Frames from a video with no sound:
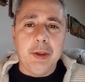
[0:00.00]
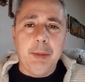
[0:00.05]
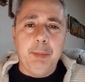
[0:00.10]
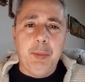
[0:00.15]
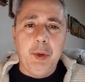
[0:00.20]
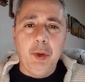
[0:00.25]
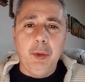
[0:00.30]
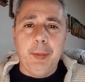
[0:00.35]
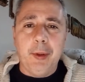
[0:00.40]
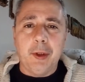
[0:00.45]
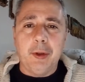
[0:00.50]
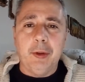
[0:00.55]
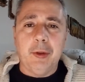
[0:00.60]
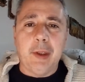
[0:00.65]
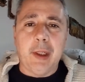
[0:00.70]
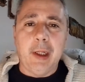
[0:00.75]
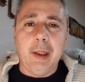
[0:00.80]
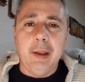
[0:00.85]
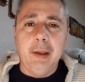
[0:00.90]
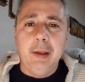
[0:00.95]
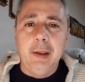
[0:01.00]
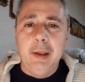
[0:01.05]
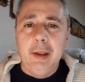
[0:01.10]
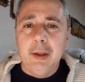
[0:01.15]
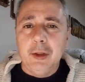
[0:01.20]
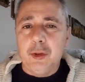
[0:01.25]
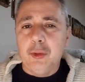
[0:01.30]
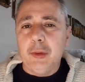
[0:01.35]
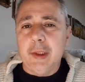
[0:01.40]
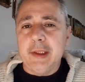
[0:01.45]
di più per ora
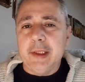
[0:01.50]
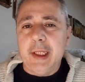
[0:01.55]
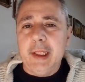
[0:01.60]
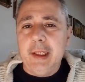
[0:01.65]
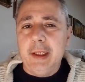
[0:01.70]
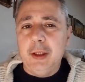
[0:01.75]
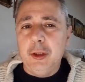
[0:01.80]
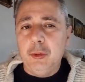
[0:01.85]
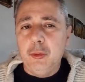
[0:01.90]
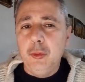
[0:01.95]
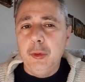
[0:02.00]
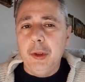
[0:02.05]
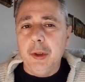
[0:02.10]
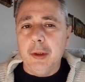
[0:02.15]
su una serie di cui